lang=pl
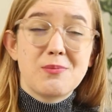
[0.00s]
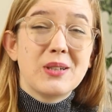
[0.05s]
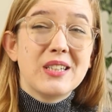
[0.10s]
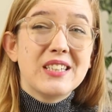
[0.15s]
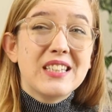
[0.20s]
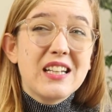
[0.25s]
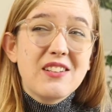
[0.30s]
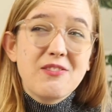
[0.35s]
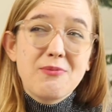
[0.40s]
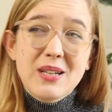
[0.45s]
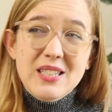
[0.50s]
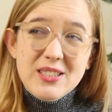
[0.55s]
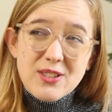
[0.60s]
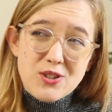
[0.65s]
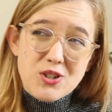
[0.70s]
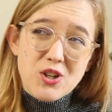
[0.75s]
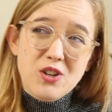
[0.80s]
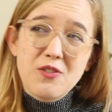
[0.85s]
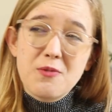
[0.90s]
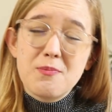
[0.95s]
bo jeżeli w
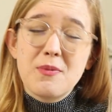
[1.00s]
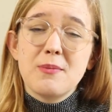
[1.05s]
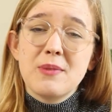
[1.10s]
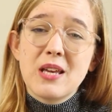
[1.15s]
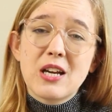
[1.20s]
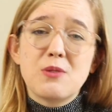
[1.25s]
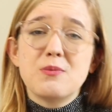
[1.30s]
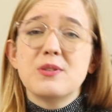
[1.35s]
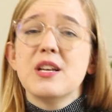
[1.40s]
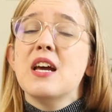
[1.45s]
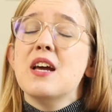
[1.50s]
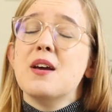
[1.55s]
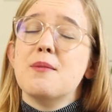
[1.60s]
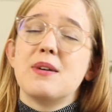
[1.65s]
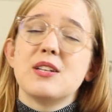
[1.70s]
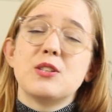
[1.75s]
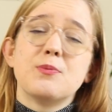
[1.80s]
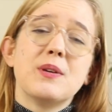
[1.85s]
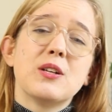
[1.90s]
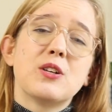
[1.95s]
maśle orzechowym mamy jakąś
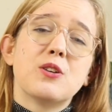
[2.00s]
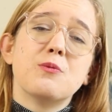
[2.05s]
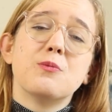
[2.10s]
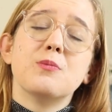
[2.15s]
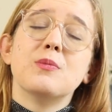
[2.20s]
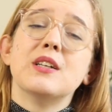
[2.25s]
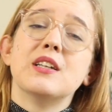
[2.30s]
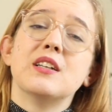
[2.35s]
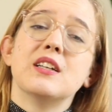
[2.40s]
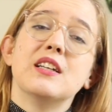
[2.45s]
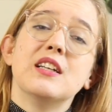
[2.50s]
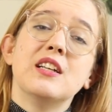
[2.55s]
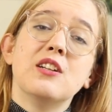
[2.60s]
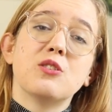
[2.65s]
maciupeńką e,